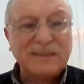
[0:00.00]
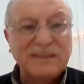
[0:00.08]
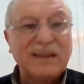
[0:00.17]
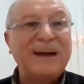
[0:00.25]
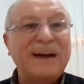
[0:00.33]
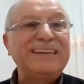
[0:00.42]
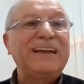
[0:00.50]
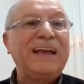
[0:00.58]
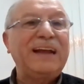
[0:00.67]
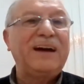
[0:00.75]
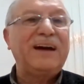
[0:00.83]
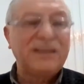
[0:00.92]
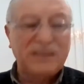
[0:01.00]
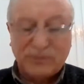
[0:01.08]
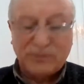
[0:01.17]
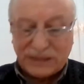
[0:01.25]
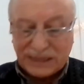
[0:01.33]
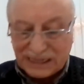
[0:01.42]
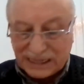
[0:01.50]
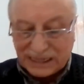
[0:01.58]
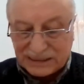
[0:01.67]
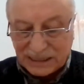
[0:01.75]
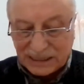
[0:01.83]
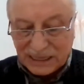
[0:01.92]
takdir eden anlamına
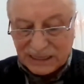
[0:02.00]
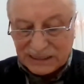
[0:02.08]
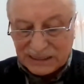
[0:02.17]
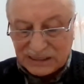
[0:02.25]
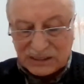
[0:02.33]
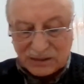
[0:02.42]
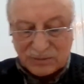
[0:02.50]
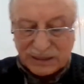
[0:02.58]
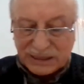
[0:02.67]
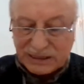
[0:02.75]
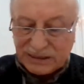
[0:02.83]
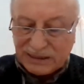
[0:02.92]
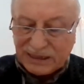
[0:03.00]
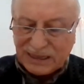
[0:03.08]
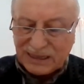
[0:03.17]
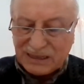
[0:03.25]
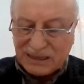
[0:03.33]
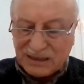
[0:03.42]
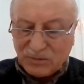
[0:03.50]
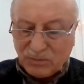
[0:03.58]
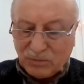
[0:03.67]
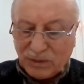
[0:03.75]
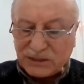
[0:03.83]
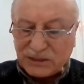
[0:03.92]
gelen isimlerini
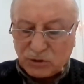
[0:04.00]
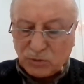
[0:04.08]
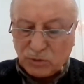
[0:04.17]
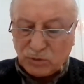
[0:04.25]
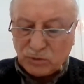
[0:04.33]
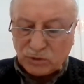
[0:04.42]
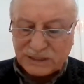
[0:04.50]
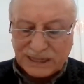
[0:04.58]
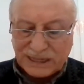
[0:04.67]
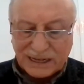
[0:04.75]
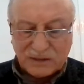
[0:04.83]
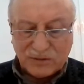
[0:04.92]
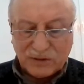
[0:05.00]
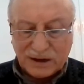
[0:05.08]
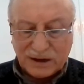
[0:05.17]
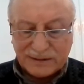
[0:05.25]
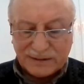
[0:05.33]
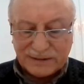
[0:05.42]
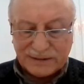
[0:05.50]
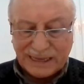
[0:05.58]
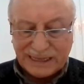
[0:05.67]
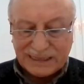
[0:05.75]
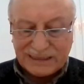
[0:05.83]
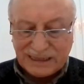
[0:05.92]
Maslu'un o sanatlı varlığın
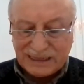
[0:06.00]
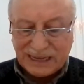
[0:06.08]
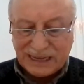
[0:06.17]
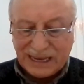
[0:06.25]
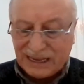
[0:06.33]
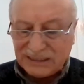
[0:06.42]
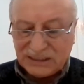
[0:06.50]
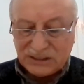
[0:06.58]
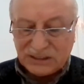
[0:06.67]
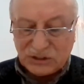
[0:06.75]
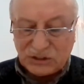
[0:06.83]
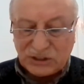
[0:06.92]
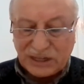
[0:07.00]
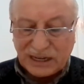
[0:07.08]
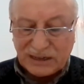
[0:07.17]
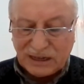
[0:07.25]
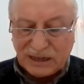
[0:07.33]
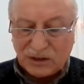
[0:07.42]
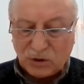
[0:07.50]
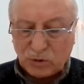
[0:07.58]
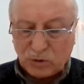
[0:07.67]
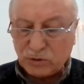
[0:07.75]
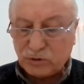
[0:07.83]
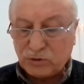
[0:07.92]
heyetiyle, şekliyle
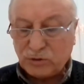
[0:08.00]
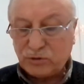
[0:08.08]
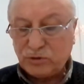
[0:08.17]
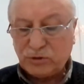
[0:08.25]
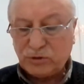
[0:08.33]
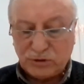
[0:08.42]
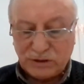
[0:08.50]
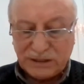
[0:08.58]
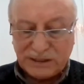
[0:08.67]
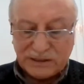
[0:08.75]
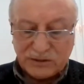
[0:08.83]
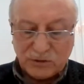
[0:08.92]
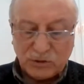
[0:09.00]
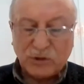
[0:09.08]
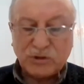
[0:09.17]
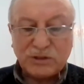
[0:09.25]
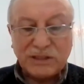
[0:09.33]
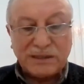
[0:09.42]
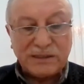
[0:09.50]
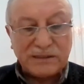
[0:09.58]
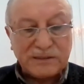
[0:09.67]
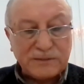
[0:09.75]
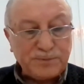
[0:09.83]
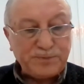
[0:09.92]
okutturur,
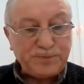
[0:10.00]
gösterir.